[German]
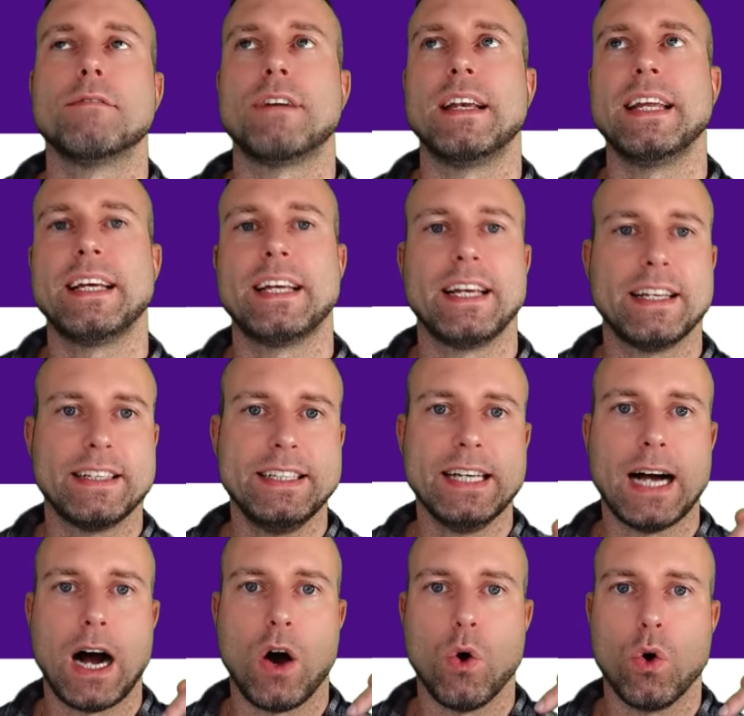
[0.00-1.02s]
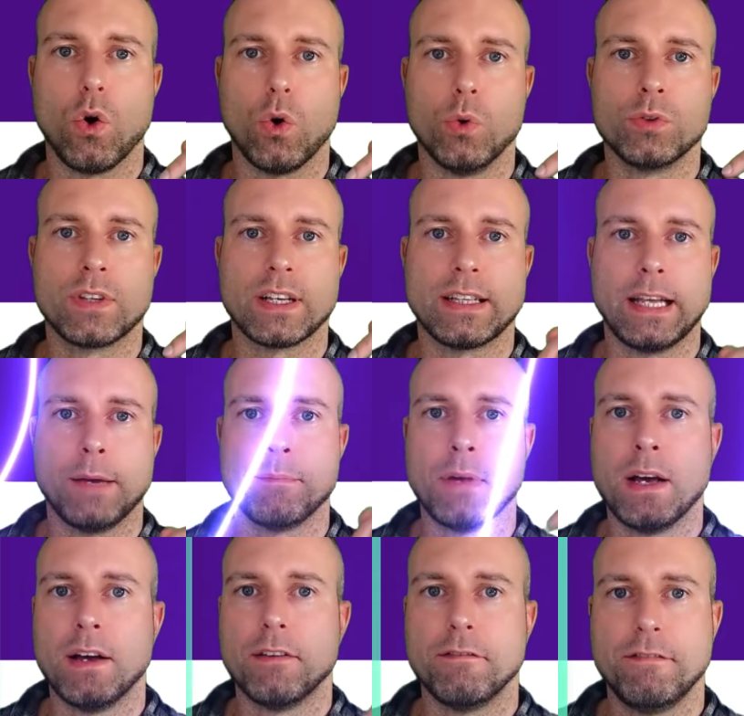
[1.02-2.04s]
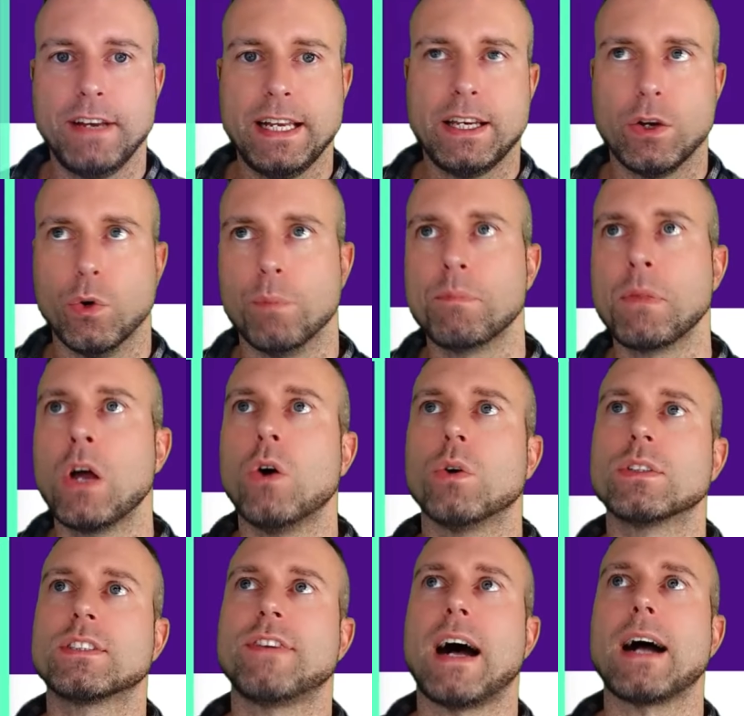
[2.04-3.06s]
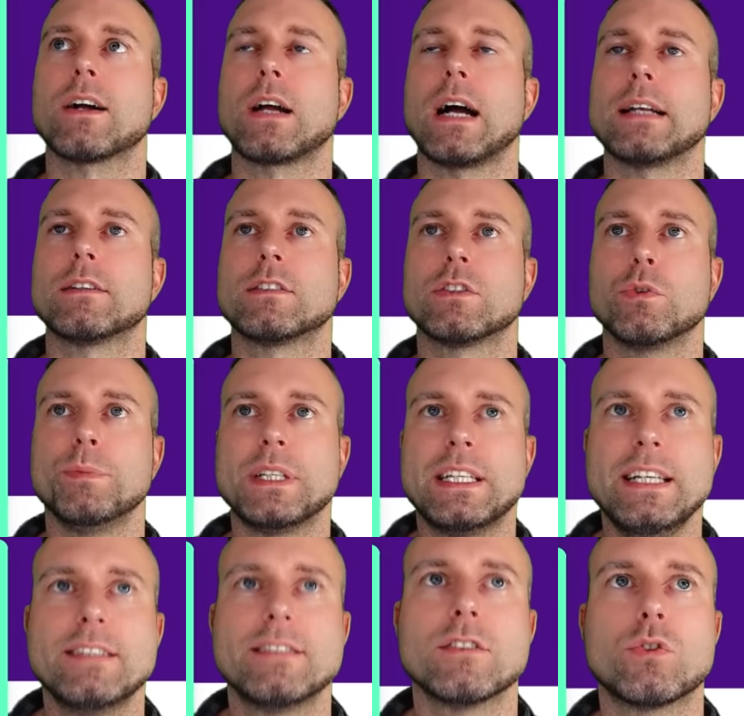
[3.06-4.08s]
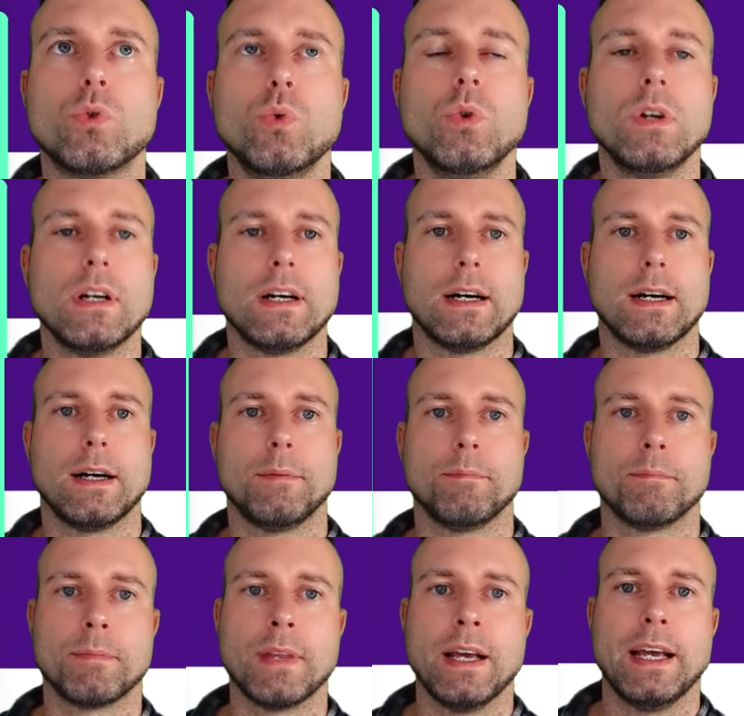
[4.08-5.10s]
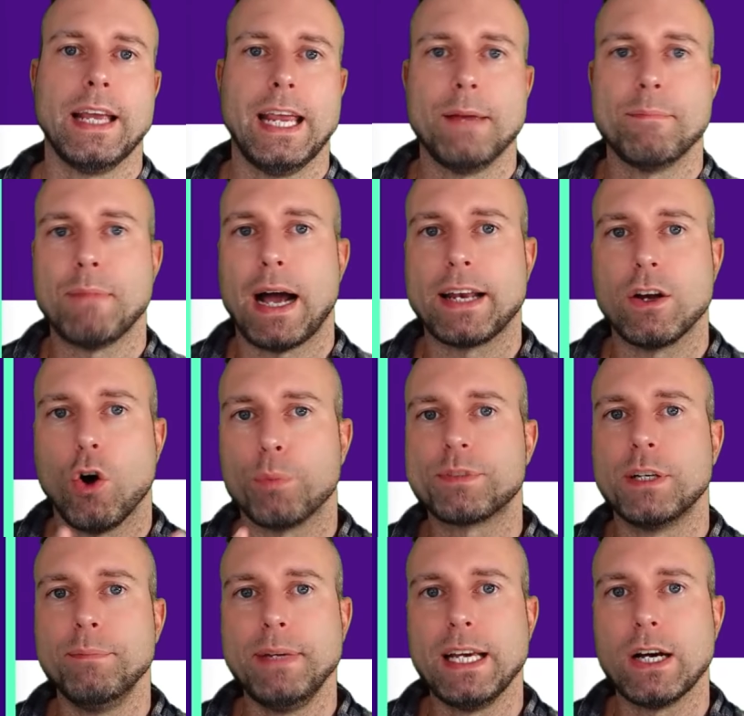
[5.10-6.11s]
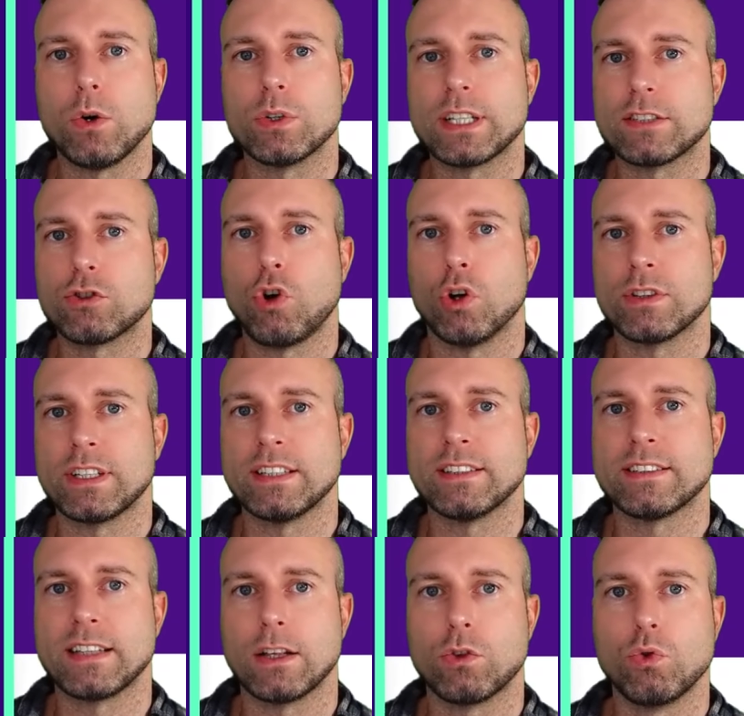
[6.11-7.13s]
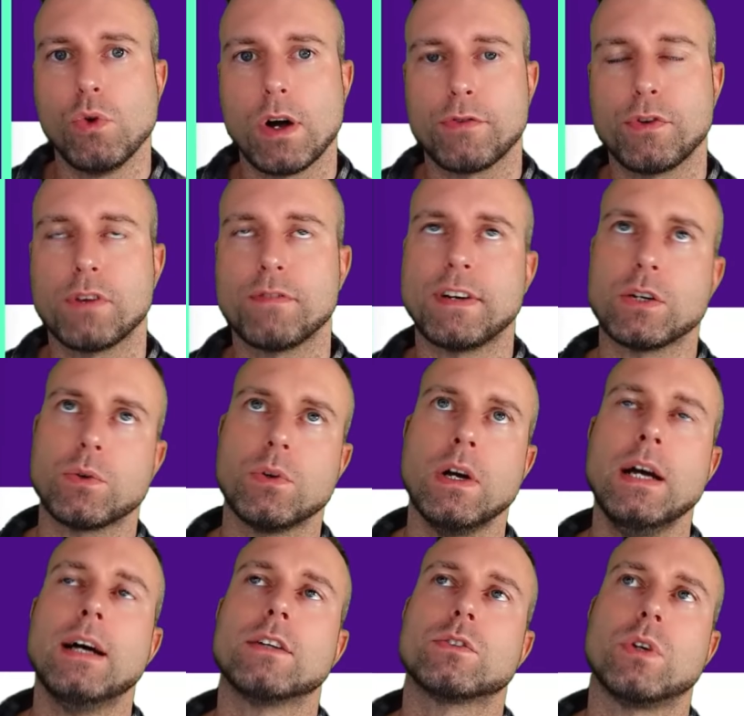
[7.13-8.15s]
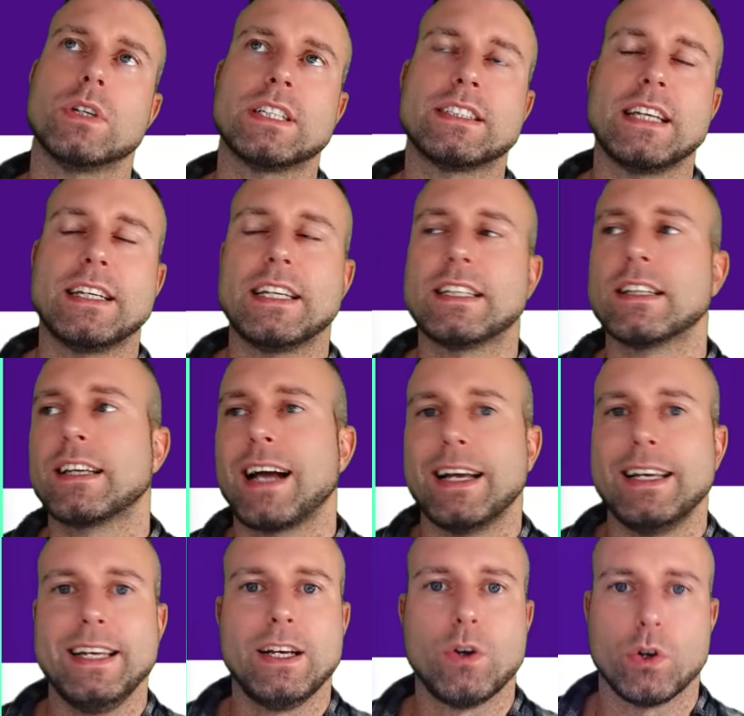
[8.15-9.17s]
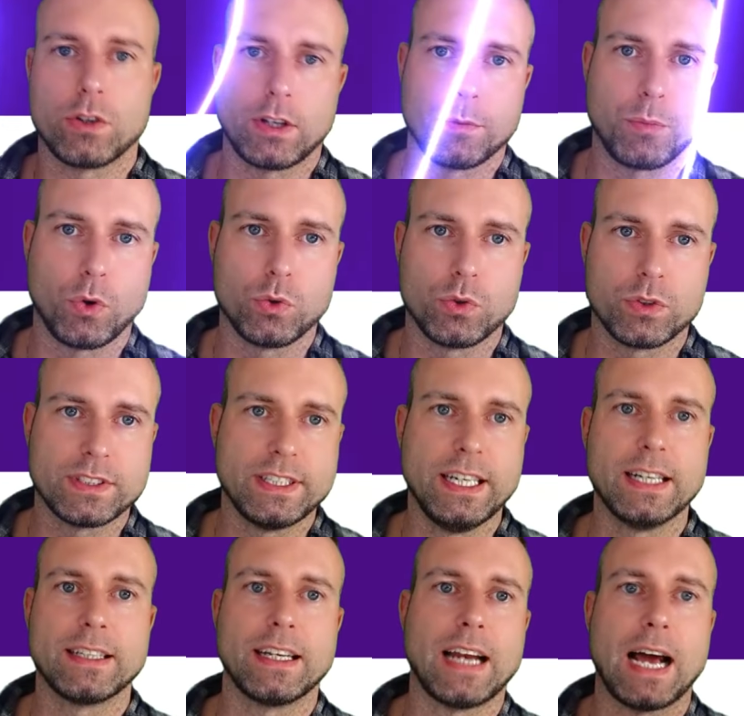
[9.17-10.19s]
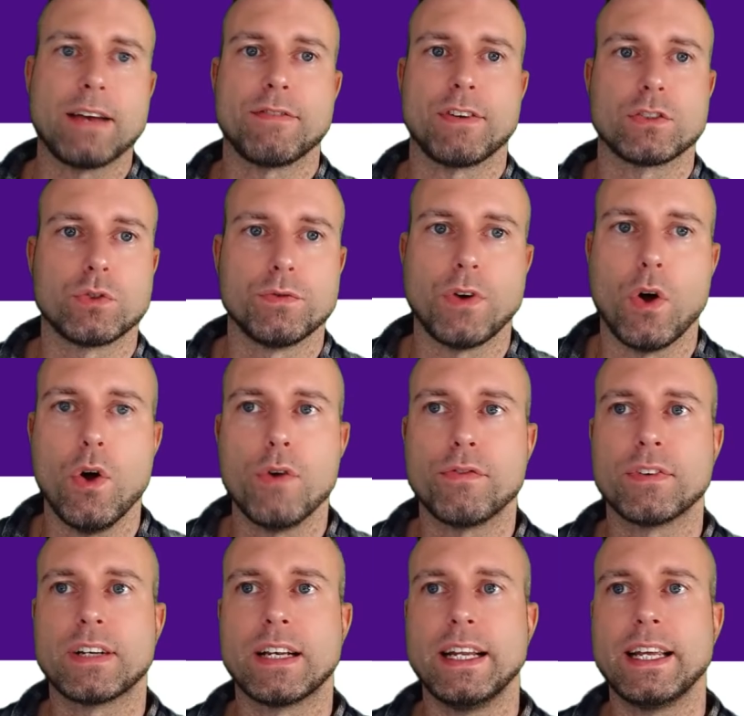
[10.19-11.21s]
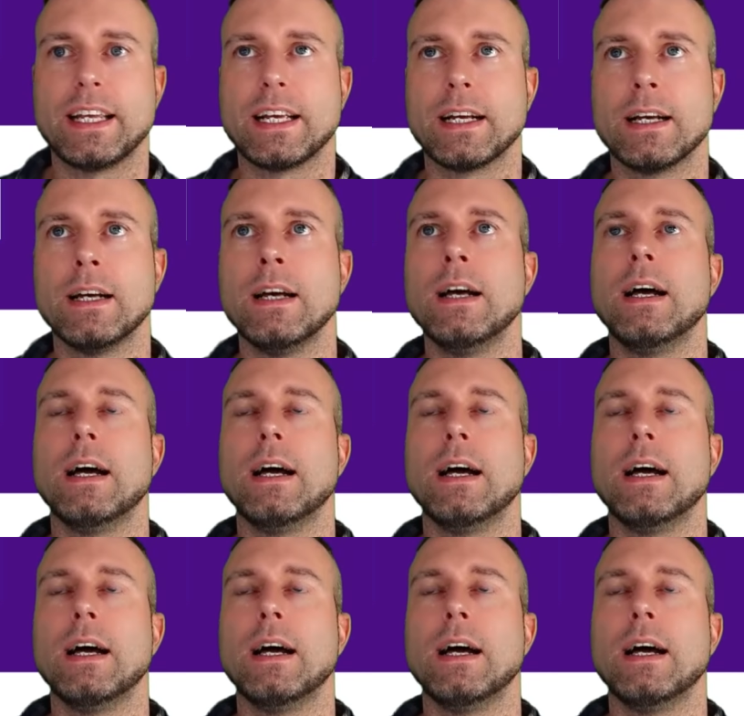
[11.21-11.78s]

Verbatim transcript: verlinke ich dir auch unter dem Video. Und zwar kannst du mit diesem Tool ähm, eben eine Optimierung des Contents dann durchführen, weil du solltest ja nicht einen KI-Content produzieren, den einfach so veröffentlichen.